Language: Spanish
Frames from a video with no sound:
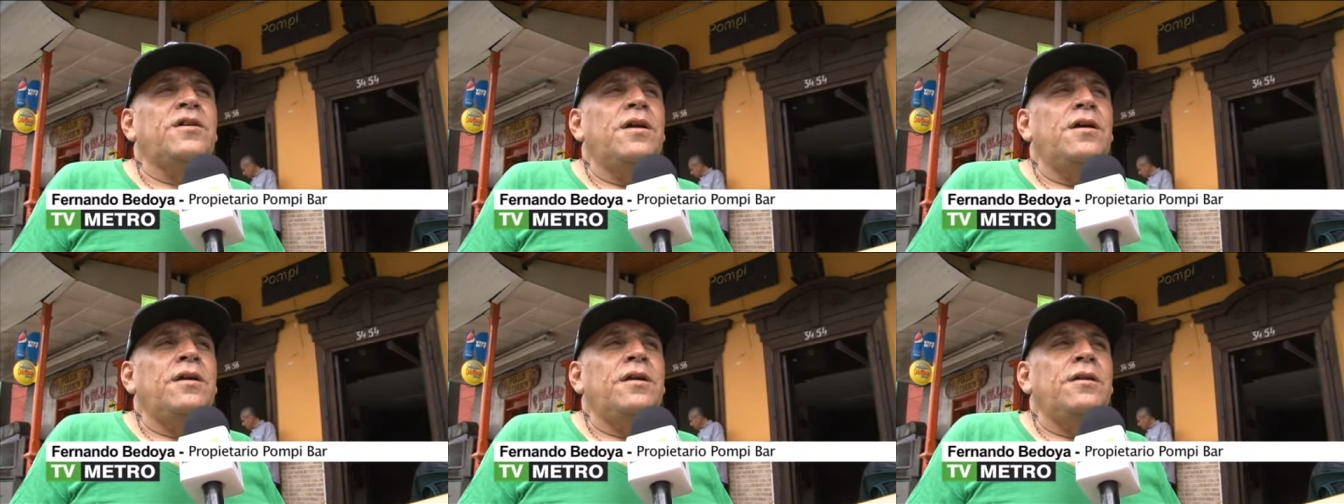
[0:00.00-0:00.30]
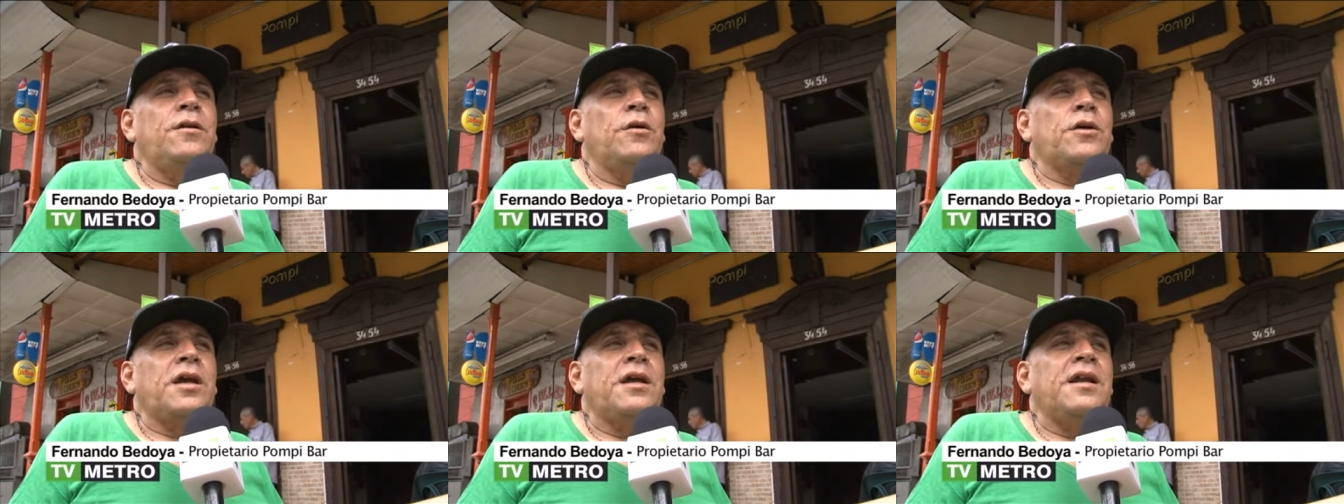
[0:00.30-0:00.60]
eh,
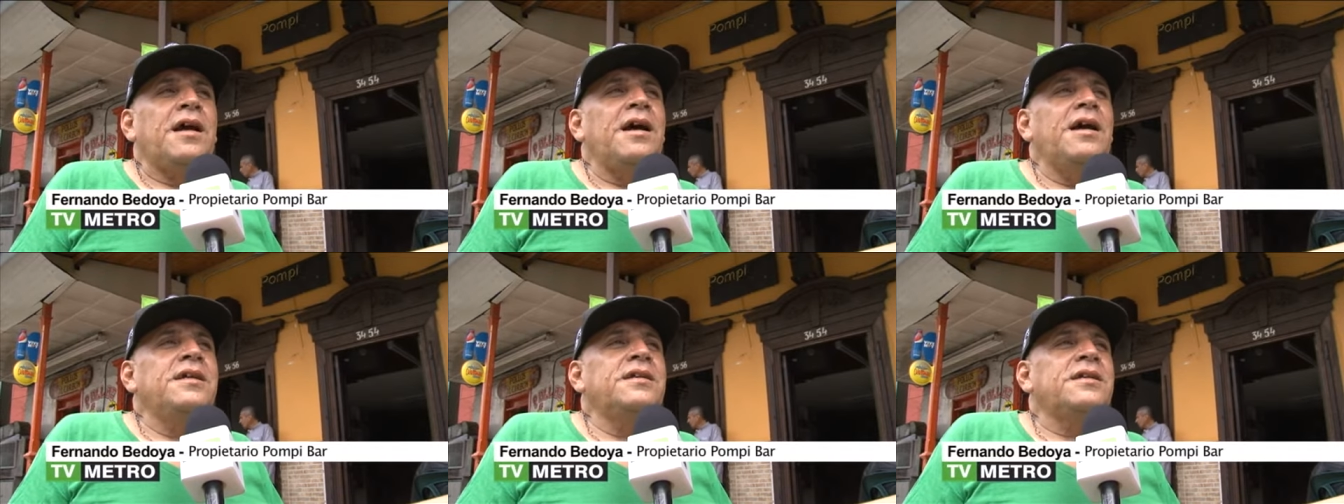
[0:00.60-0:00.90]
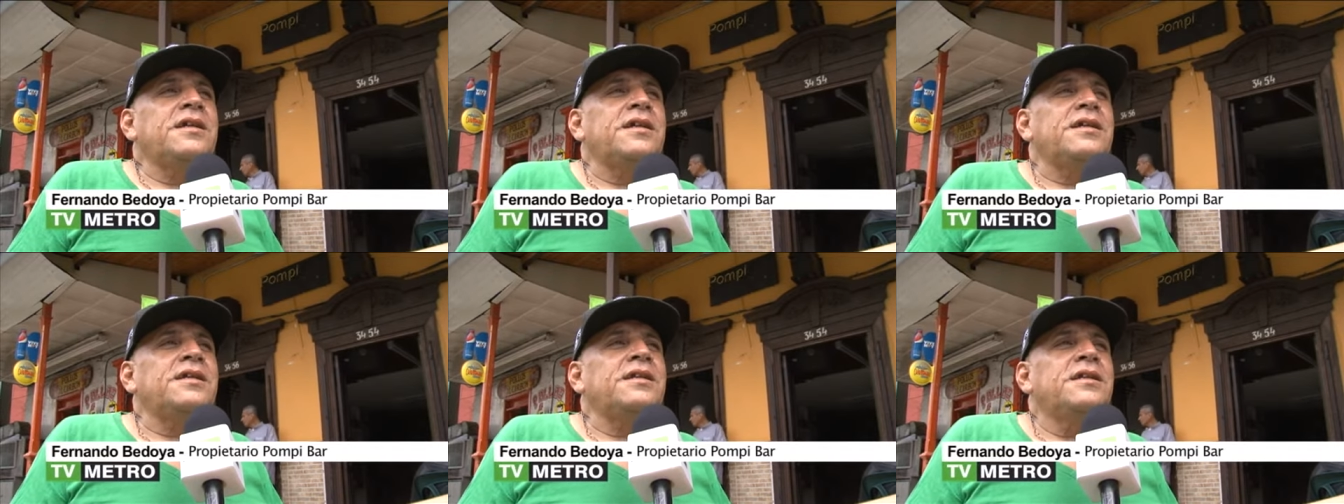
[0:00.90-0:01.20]
lo que era
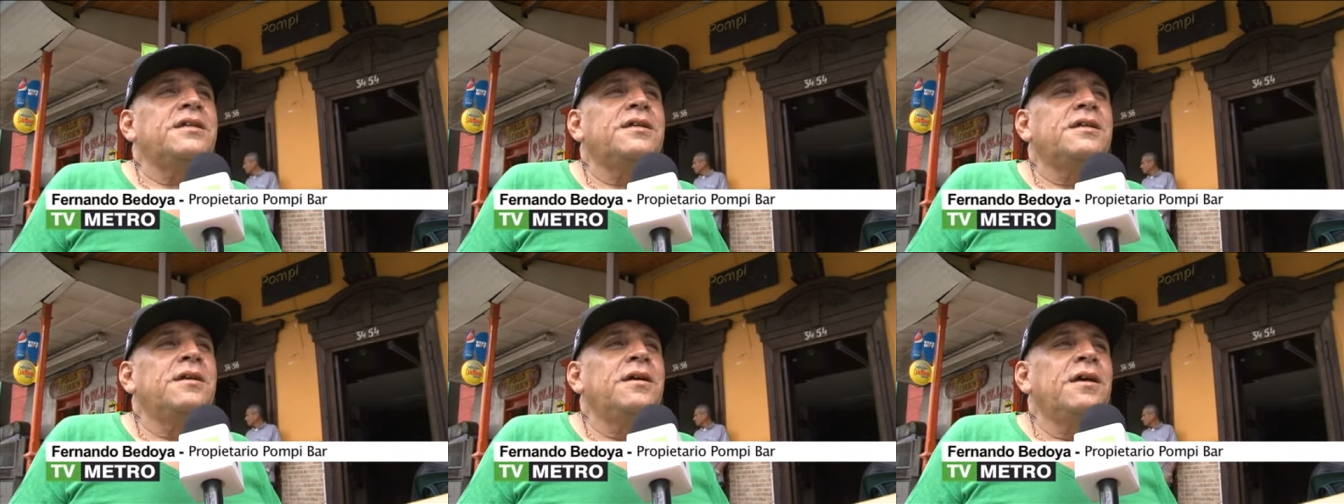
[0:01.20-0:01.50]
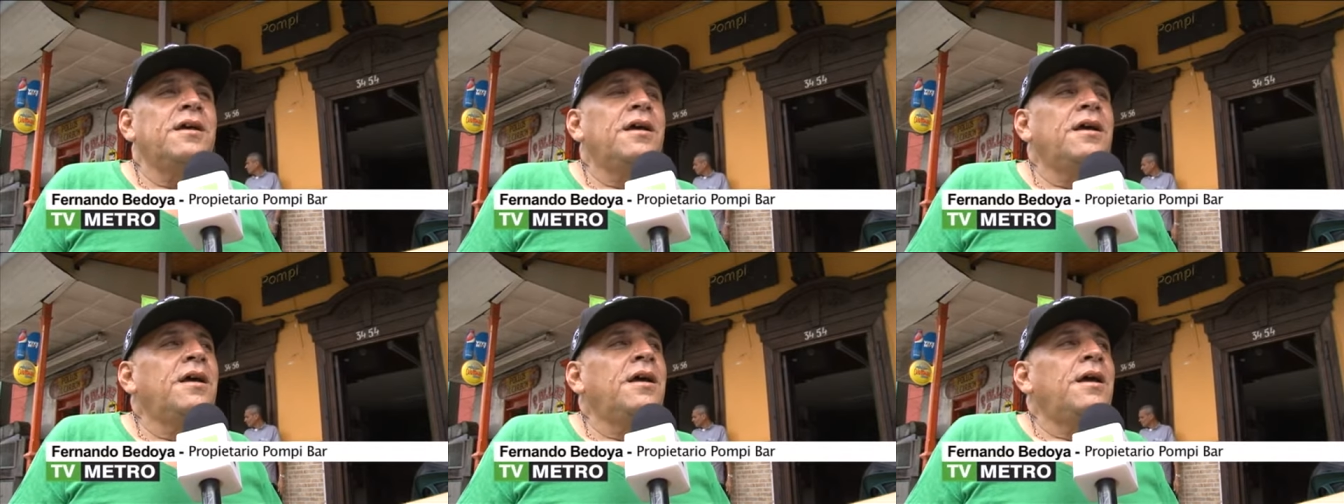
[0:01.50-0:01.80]
antes.
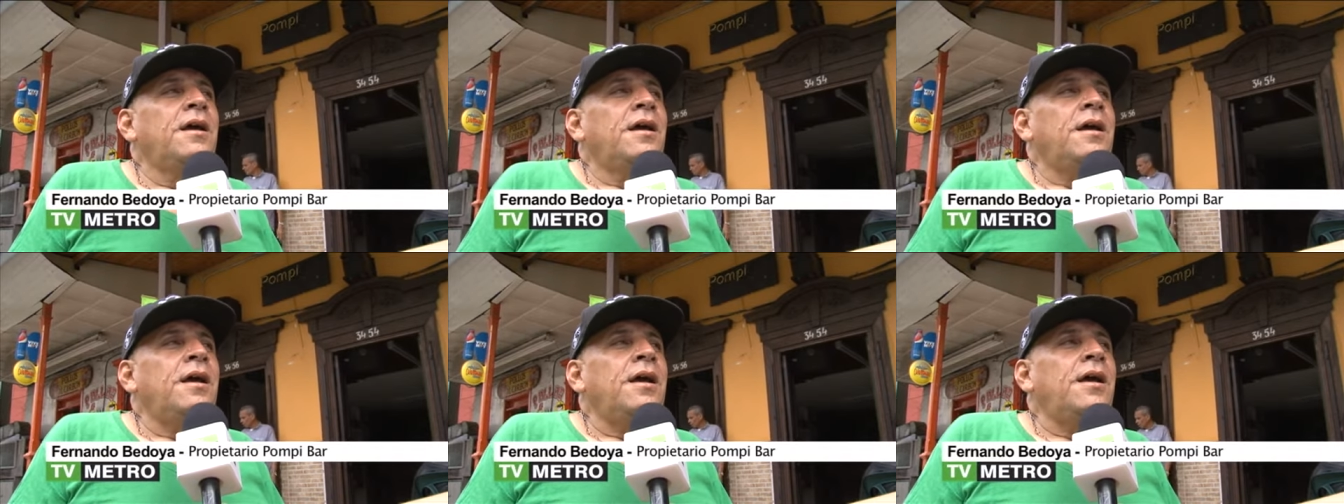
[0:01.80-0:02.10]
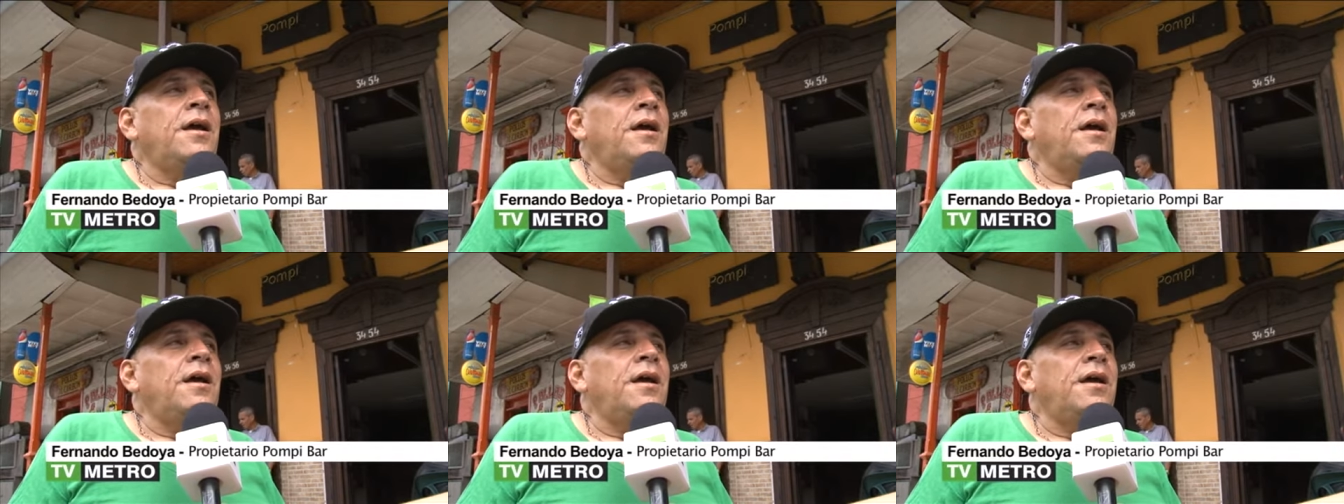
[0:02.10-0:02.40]

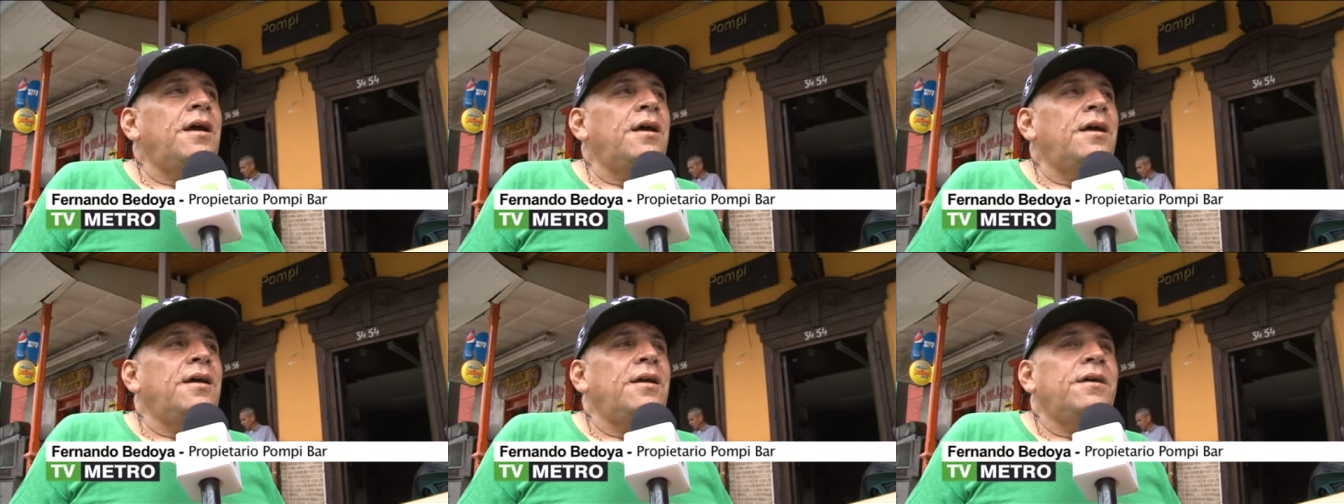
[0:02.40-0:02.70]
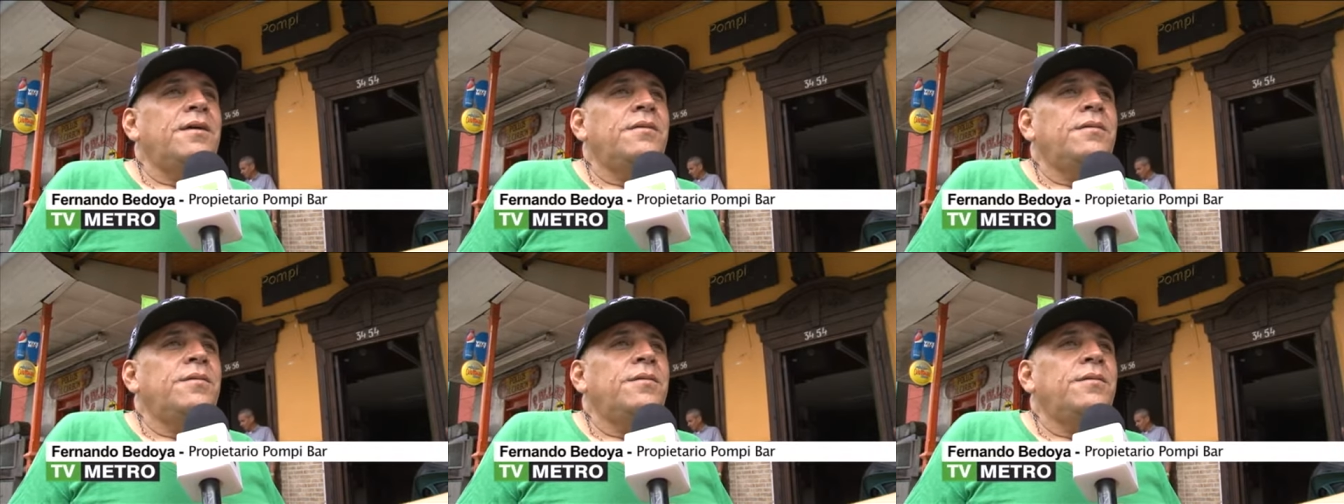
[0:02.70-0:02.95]
Eh,